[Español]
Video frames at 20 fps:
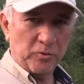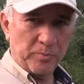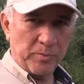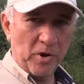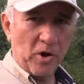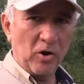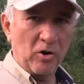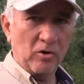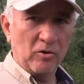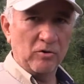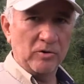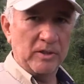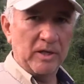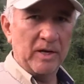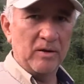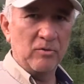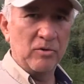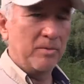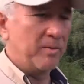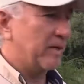biólogos de la
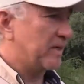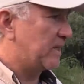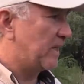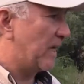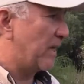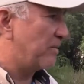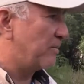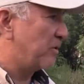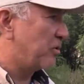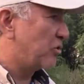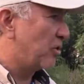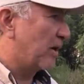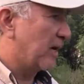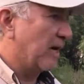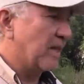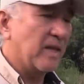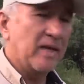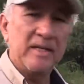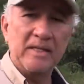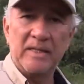Universidad
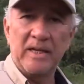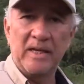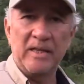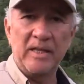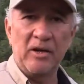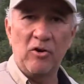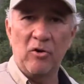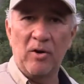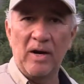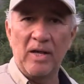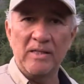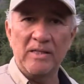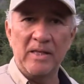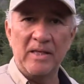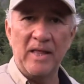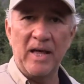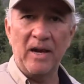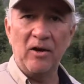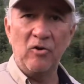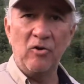Michoacana de San Nicolás de
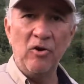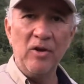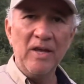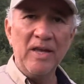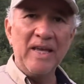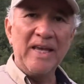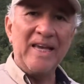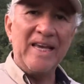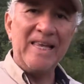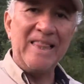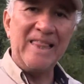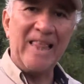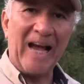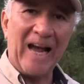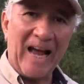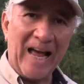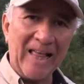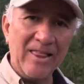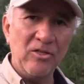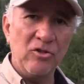Hidalgo,
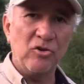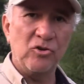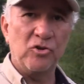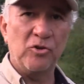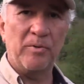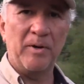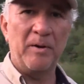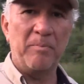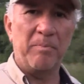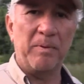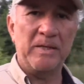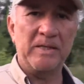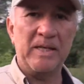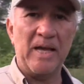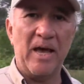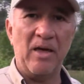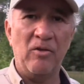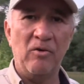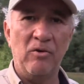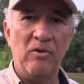indagando sobre el
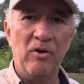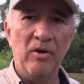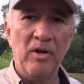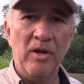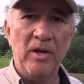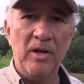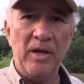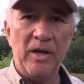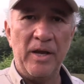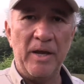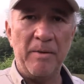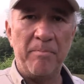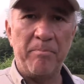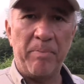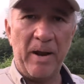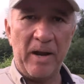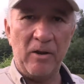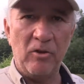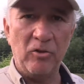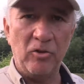pasado eh,
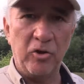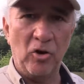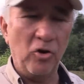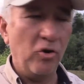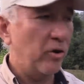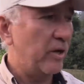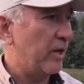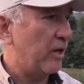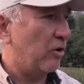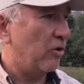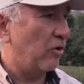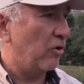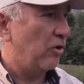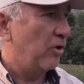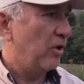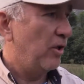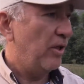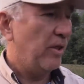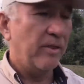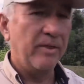paleontológico
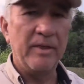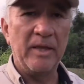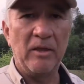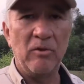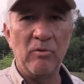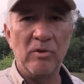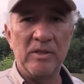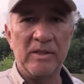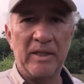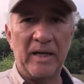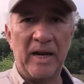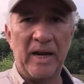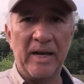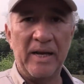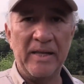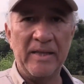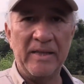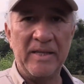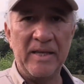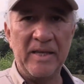de nuestra
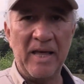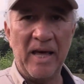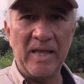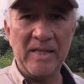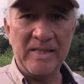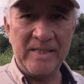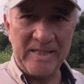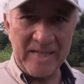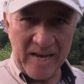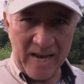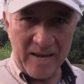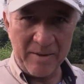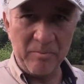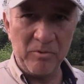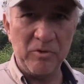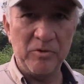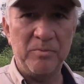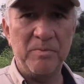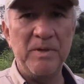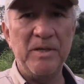entidad. Ya
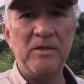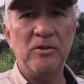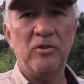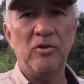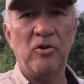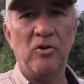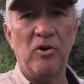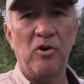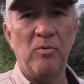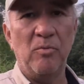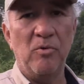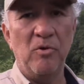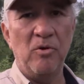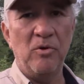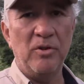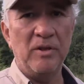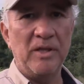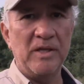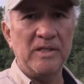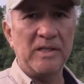hemos visto cómo
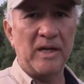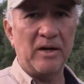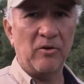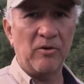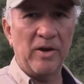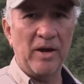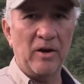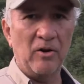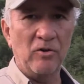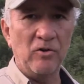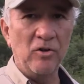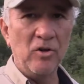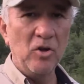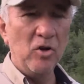desarrollaron